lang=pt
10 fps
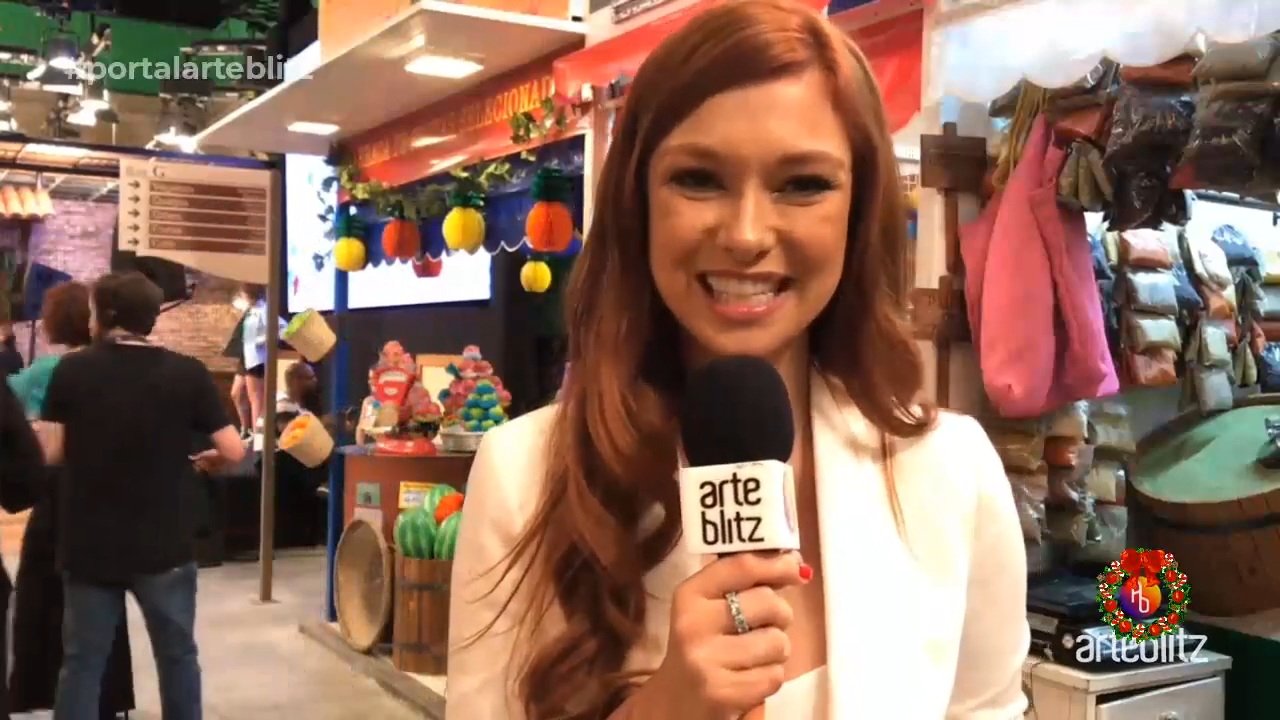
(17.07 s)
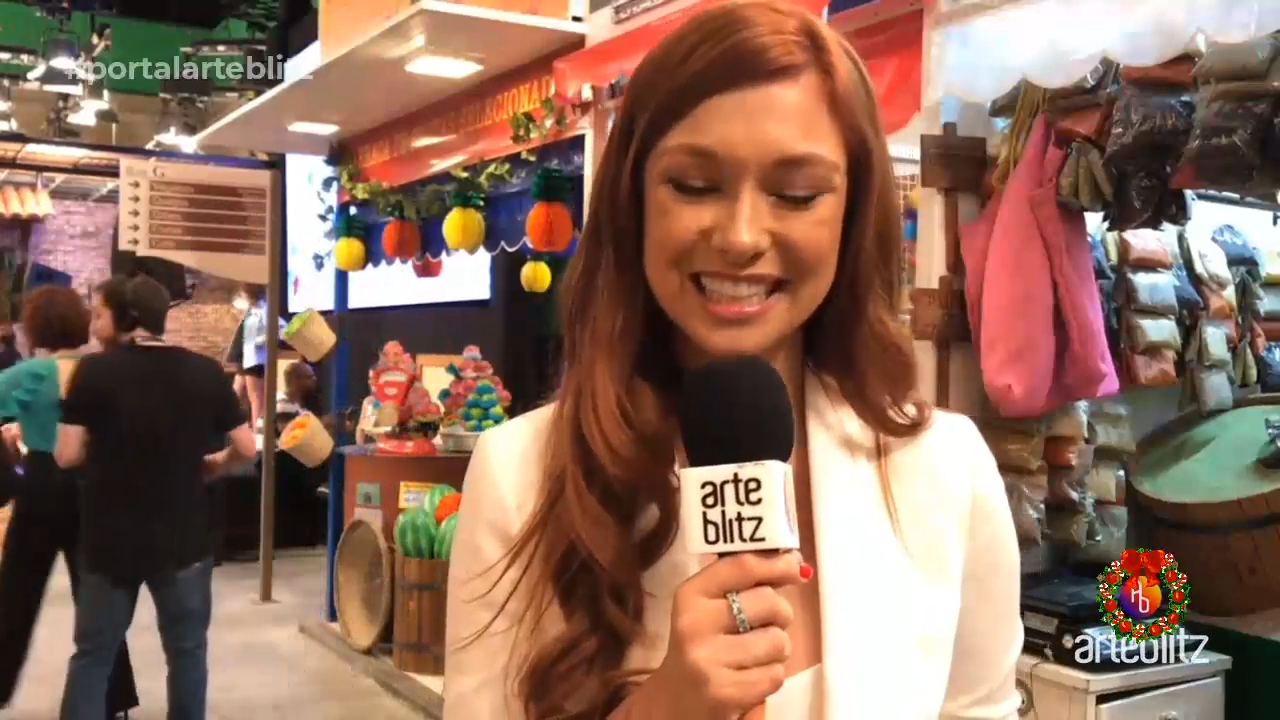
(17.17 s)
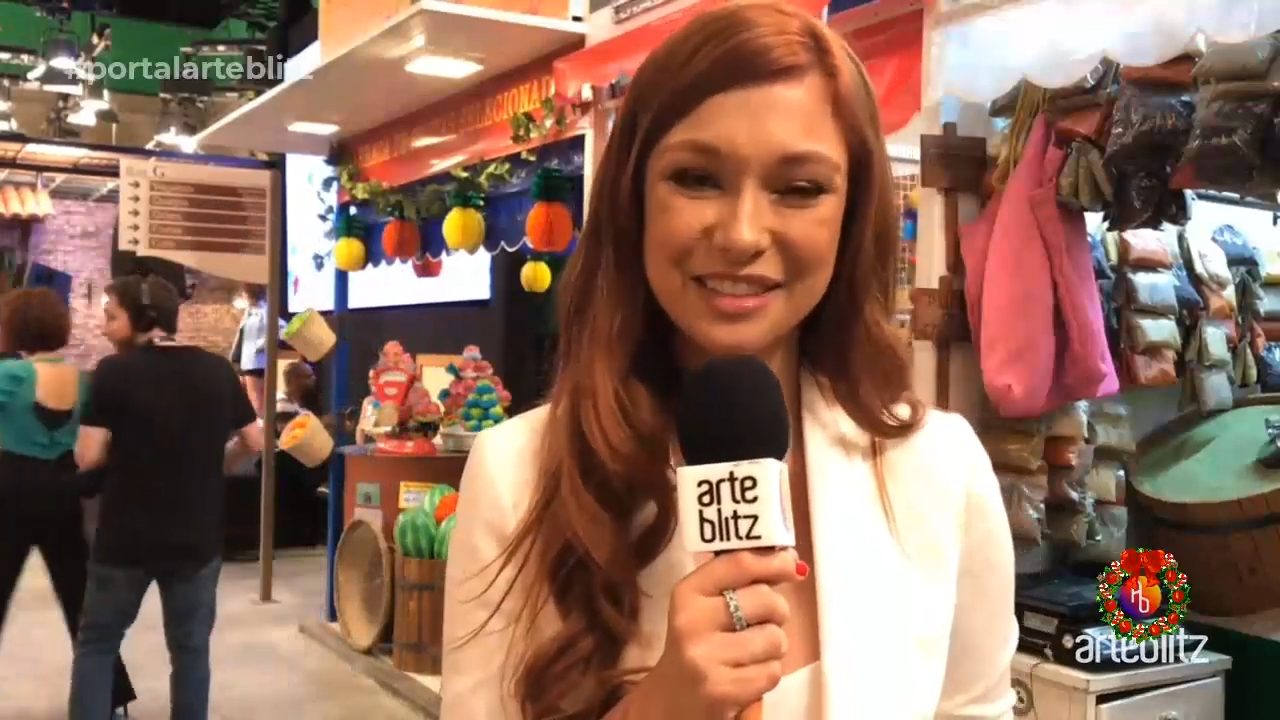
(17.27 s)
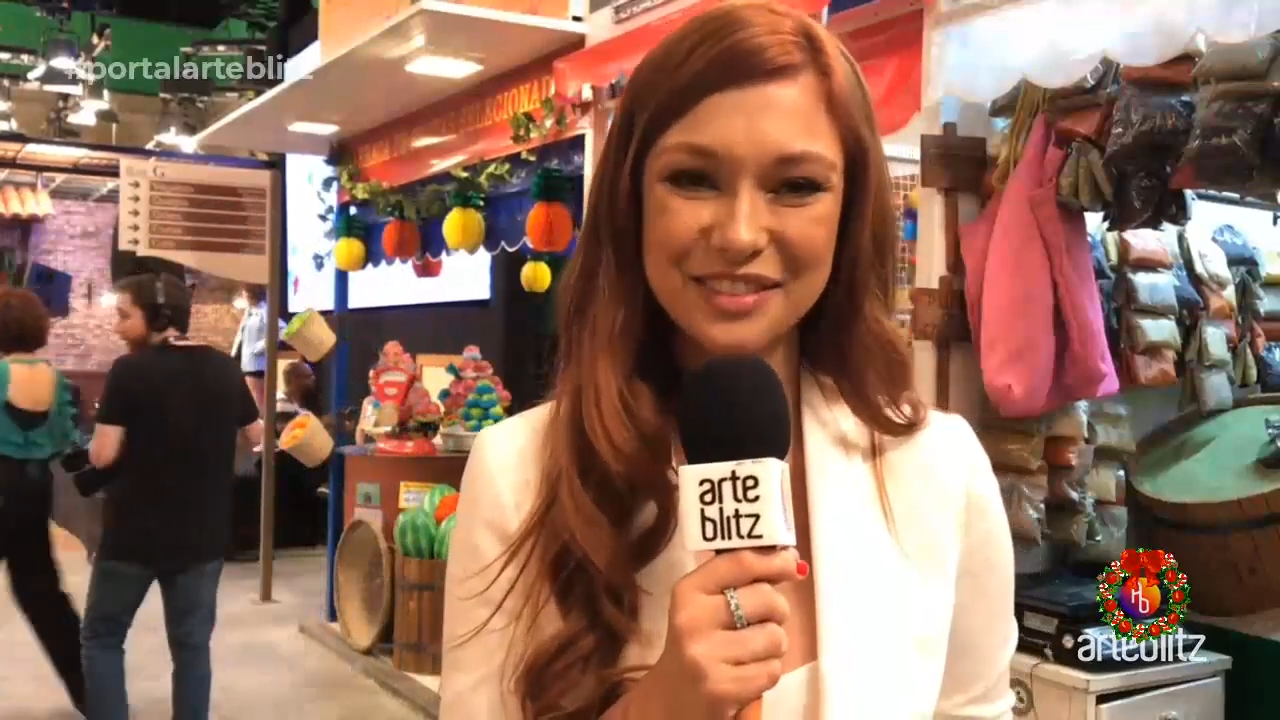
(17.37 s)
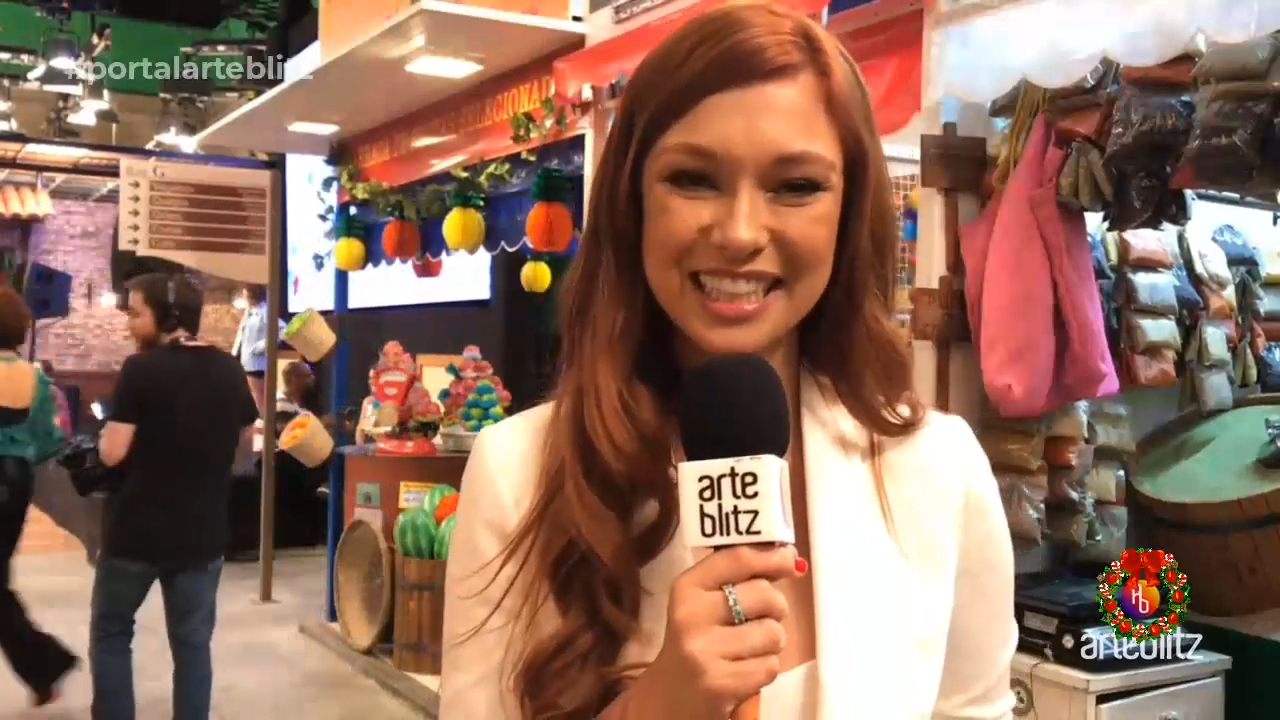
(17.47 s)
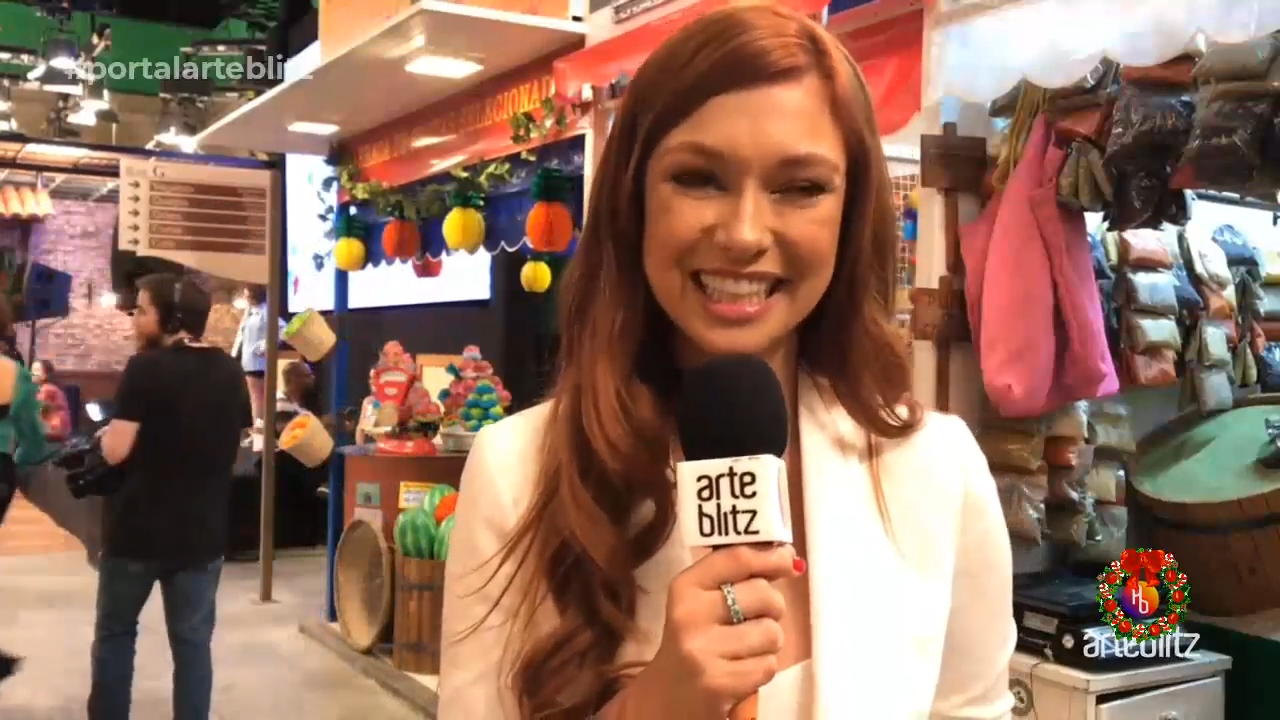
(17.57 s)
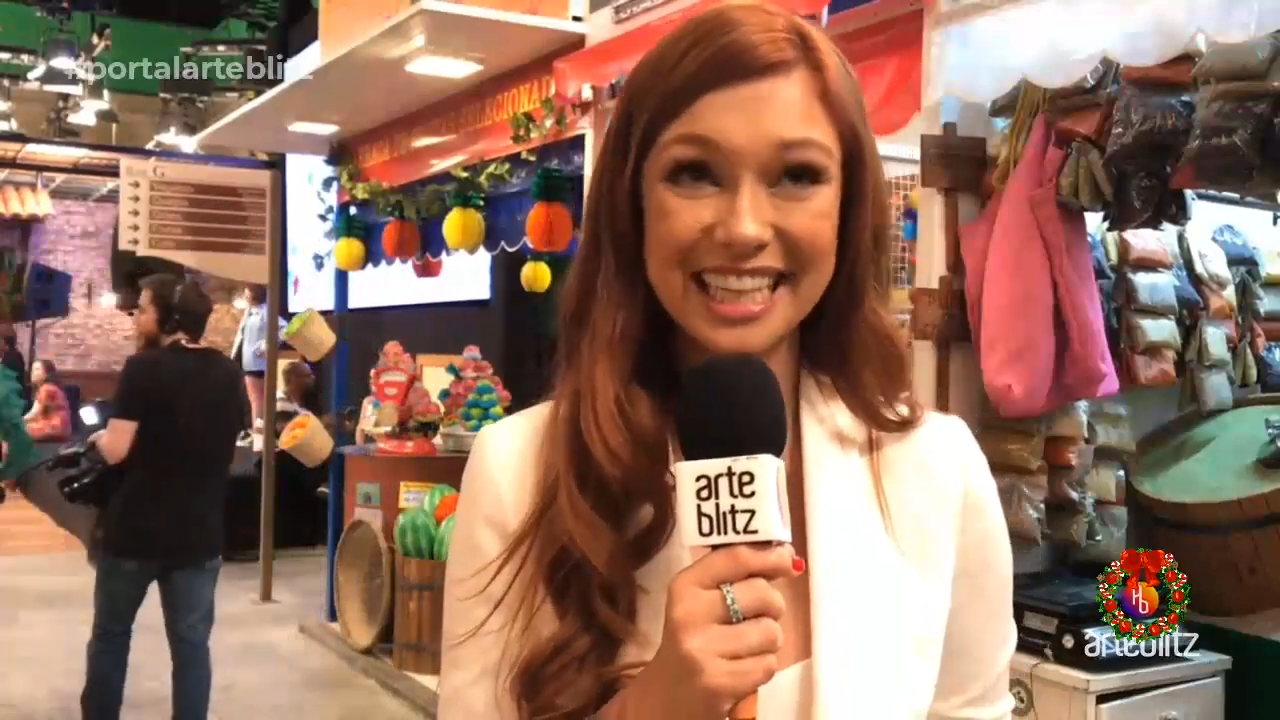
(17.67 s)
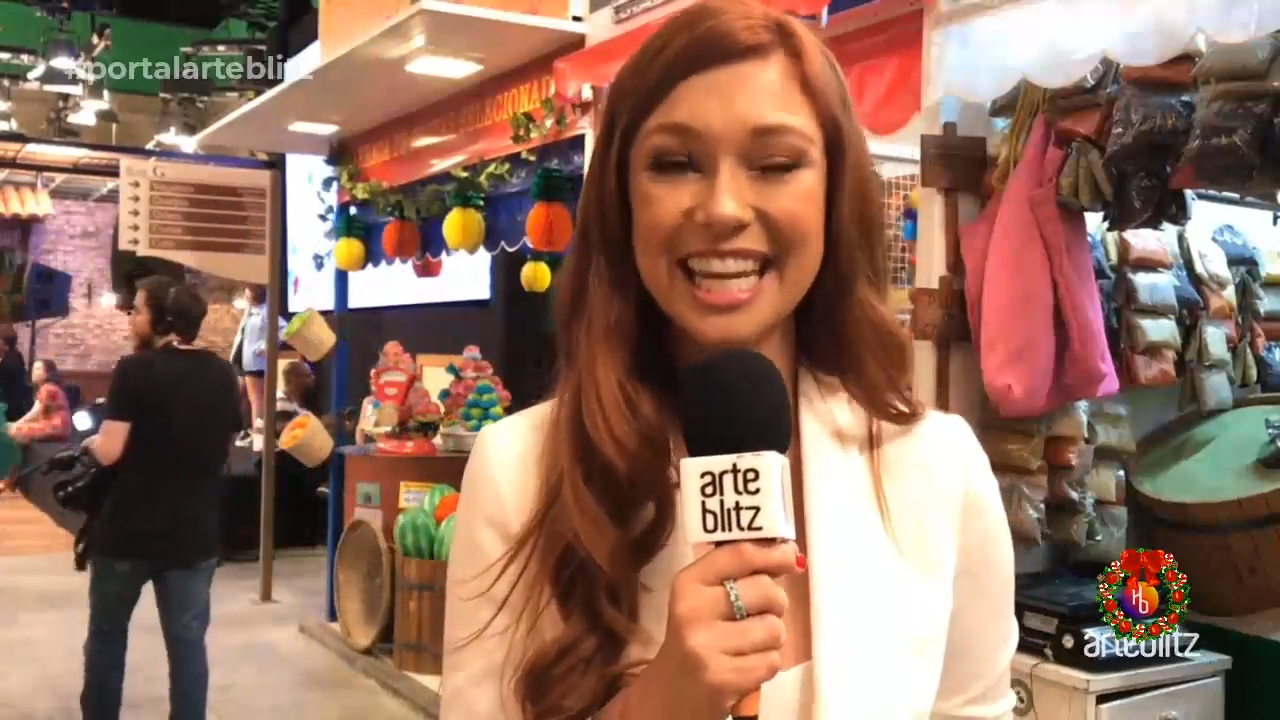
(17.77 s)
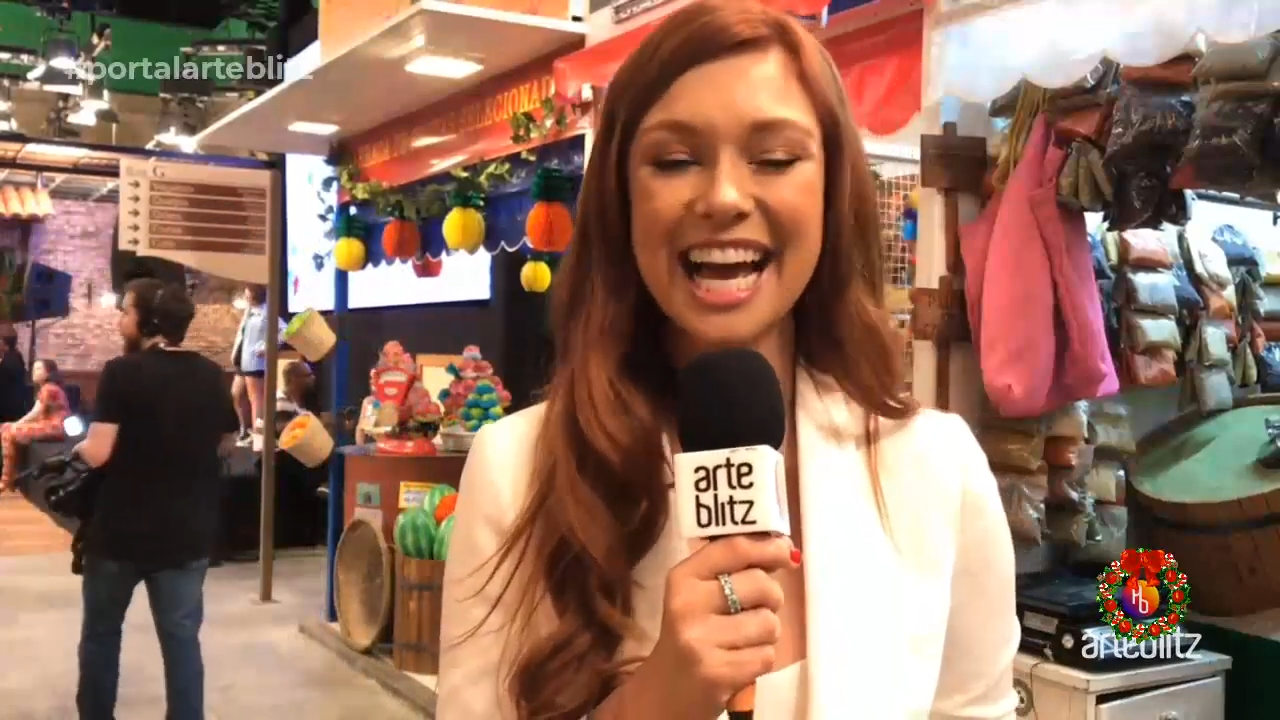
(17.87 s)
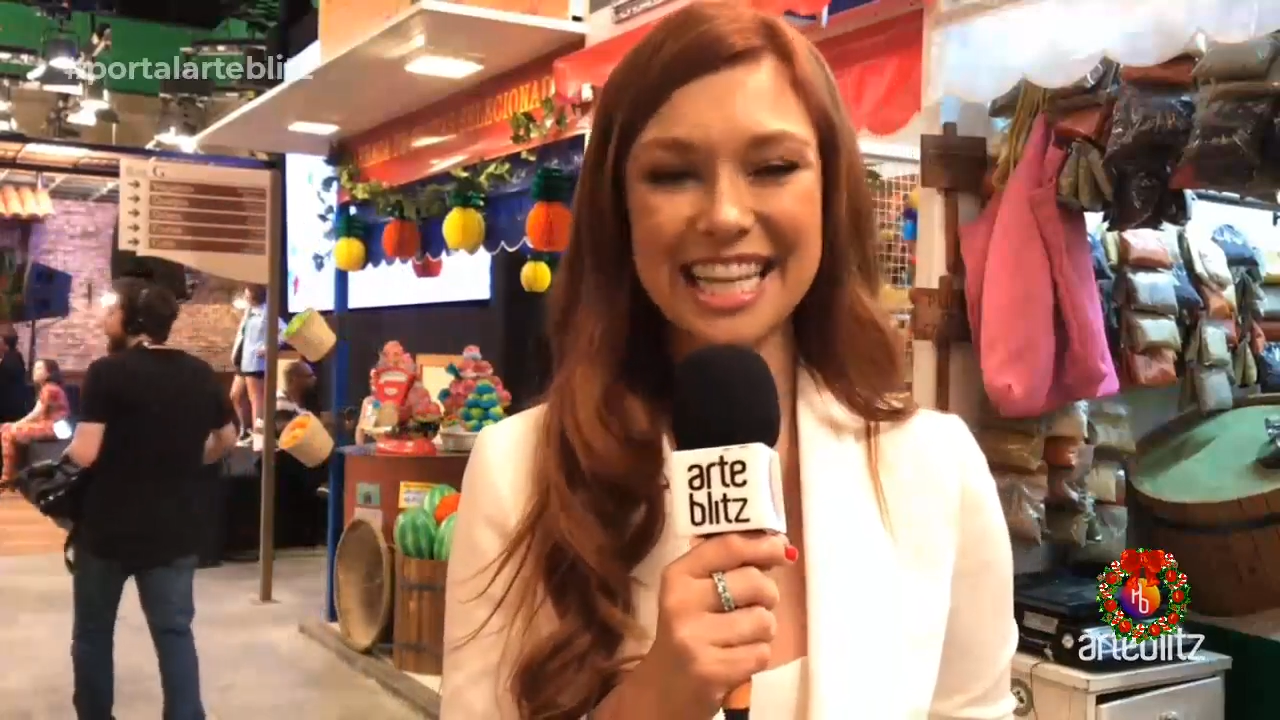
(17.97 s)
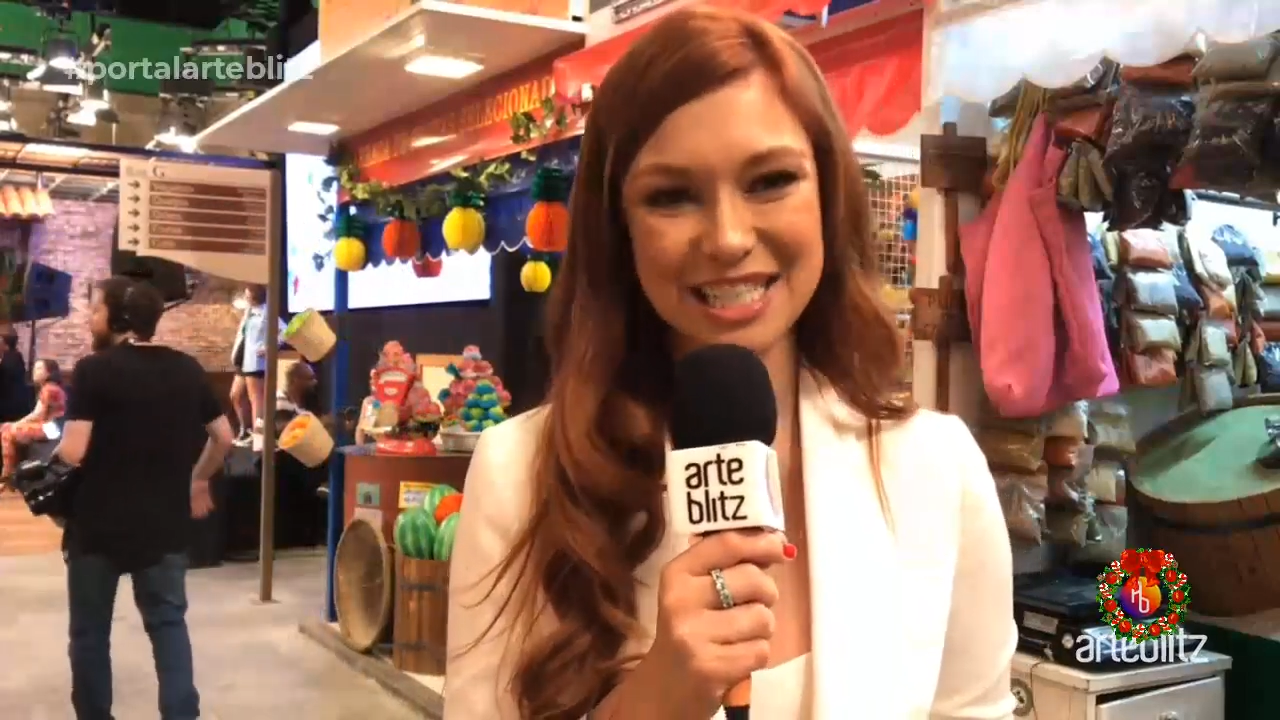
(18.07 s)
ela teve que criar